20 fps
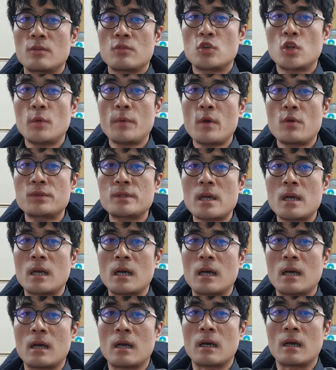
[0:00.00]
유럽
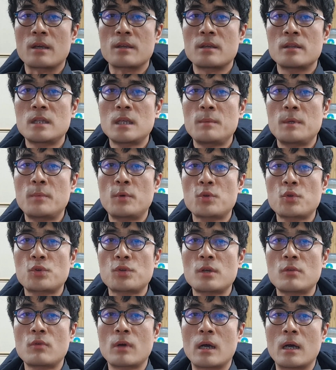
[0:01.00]
해운사가
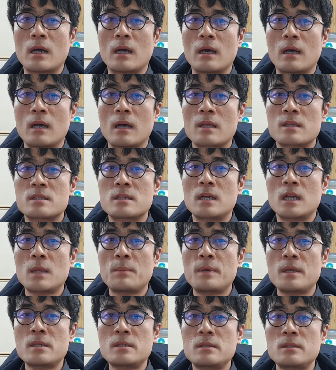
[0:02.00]
현대미포조선과
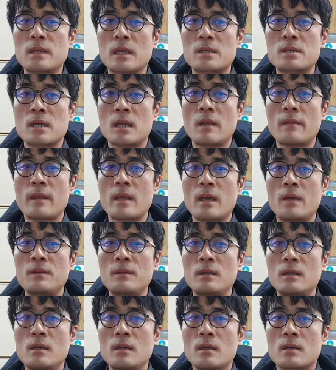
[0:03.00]
지난해 피지선 내측에
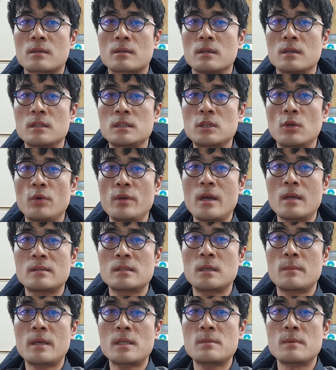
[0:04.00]
대한 건조
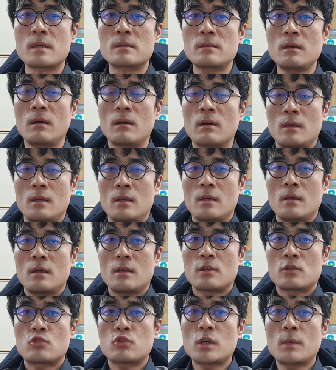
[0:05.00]
오양서를 맺으면서
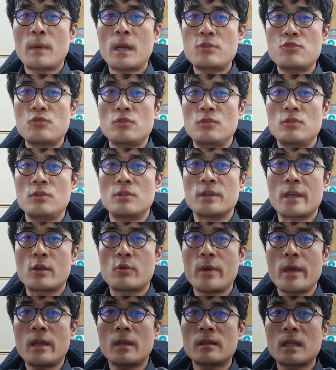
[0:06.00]
추가 발주를
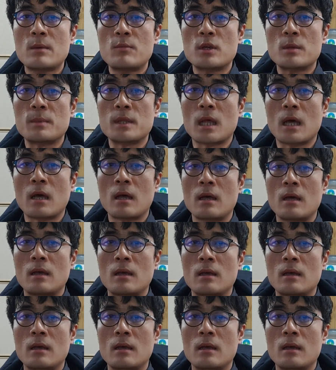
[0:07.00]
예고했기 때문입니다.